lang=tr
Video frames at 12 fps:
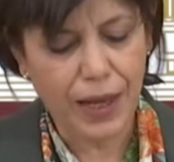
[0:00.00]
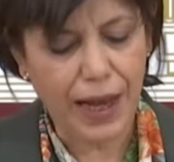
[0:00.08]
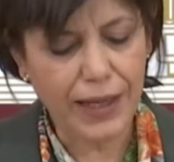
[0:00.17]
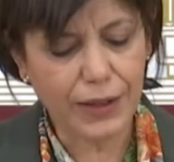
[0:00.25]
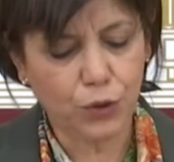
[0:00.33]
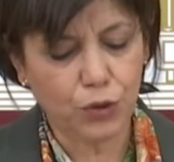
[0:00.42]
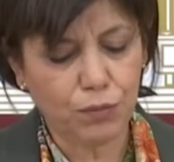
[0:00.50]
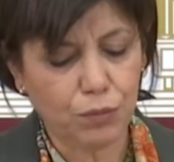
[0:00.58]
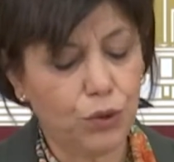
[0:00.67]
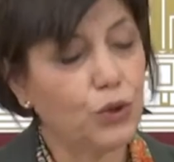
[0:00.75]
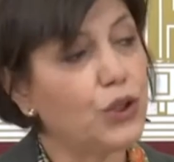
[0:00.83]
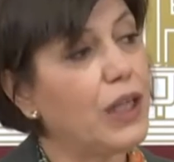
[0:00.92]
Erzurum
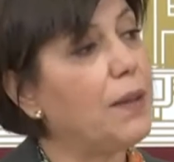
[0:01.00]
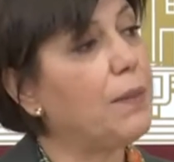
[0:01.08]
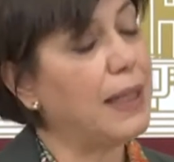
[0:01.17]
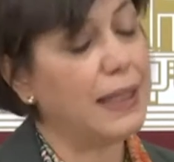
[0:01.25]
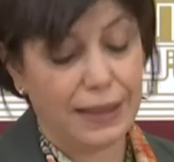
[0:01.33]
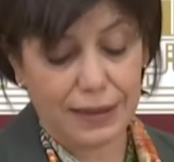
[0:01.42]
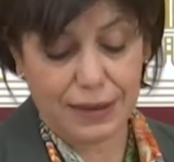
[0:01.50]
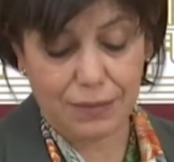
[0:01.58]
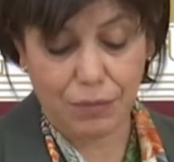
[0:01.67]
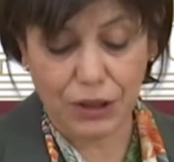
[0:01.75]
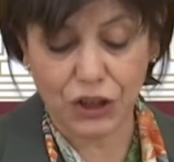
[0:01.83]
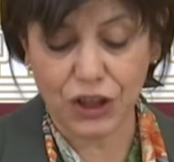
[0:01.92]
Büyükşehir
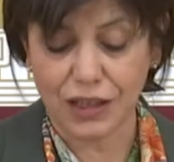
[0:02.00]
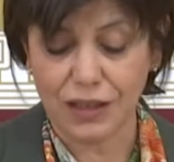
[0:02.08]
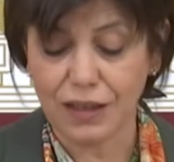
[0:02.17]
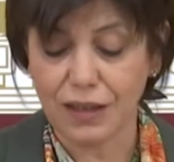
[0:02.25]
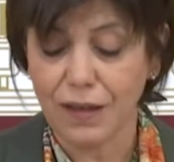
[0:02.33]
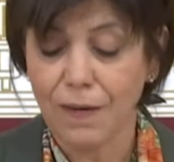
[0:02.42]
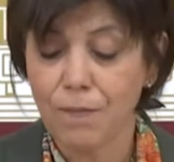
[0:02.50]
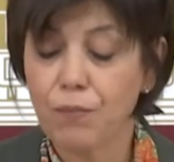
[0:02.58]
Belediyesi Başkanı